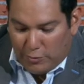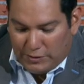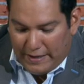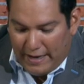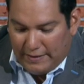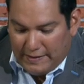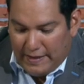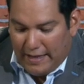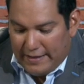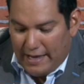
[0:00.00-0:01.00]
consideraste
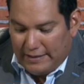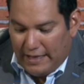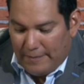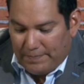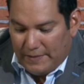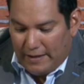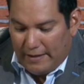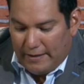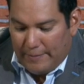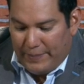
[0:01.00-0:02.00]
ser candidata
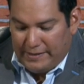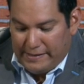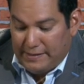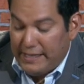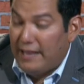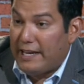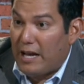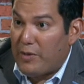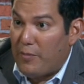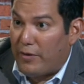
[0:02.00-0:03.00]
presidencial de
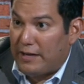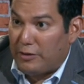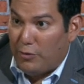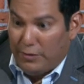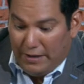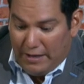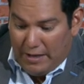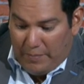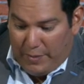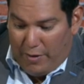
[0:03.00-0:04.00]
cambio democrático,
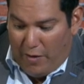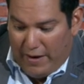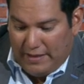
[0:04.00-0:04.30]
pero ahora